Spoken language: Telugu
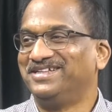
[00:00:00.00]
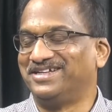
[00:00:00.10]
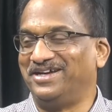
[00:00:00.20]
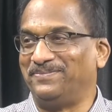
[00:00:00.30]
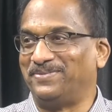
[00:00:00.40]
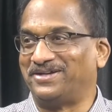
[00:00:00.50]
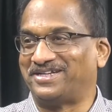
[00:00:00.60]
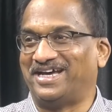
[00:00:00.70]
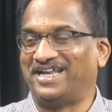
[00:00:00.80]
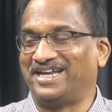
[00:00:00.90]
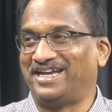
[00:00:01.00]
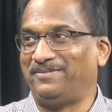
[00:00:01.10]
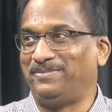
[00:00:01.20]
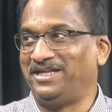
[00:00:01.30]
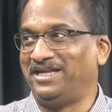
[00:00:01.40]
సో ఇప్పుడు టార్గెటే
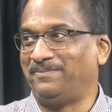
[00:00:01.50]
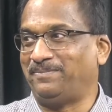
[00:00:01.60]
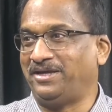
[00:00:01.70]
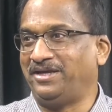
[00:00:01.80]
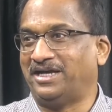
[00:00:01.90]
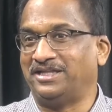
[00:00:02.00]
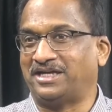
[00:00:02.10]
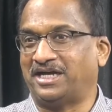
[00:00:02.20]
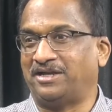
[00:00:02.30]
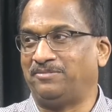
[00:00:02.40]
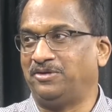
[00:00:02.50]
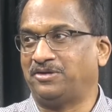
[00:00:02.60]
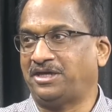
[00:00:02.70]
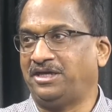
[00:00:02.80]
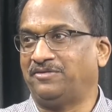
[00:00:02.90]
బీజేపీ అధికారంలోకి